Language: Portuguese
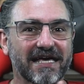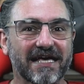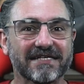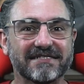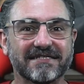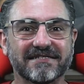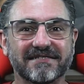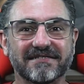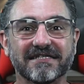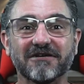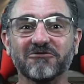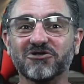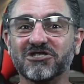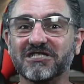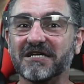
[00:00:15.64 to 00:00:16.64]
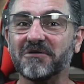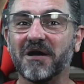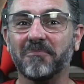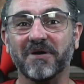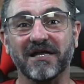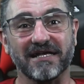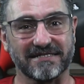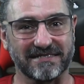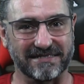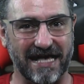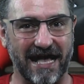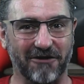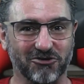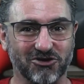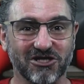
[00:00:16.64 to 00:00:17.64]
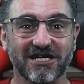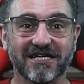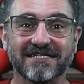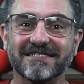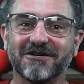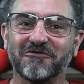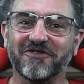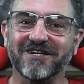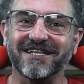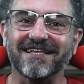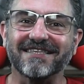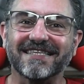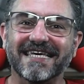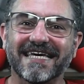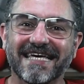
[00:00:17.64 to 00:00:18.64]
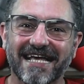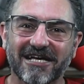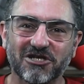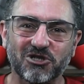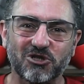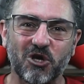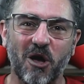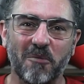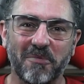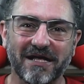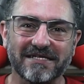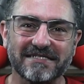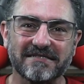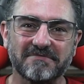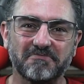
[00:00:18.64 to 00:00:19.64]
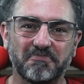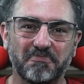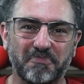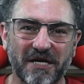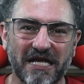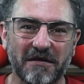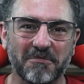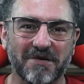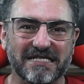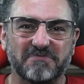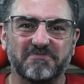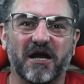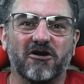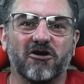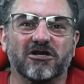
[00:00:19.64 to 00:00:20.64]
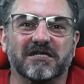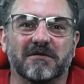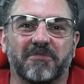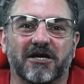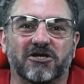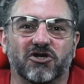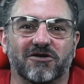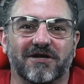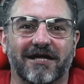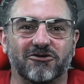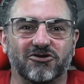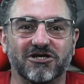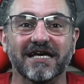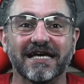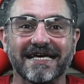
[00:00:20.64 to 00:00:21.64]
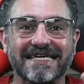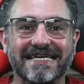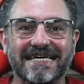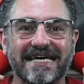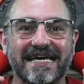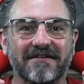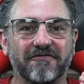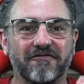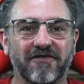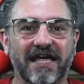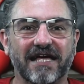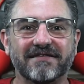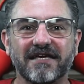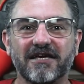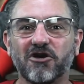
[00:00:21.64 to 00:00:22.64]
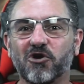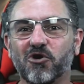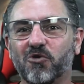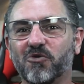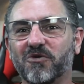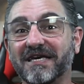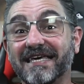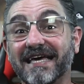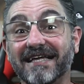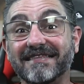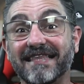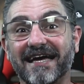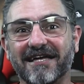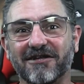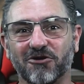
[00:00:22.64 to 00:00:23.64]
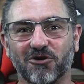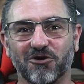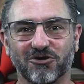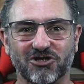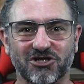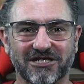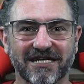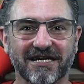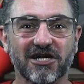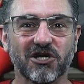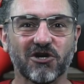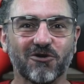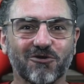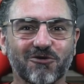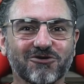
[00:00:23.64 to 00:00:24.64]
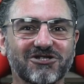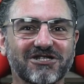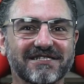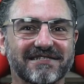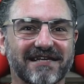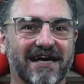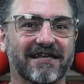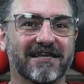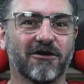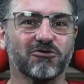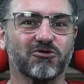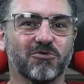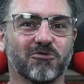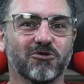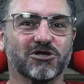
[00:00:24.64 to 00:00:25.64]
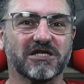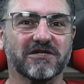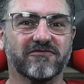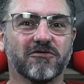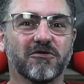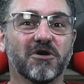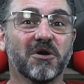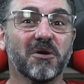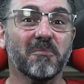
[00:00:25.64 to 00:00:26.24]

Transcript: Esses não são apenas carros, são verdadeiras obras-primas para nós apaixonados, que refletem o que a tecnologia, o design automotivo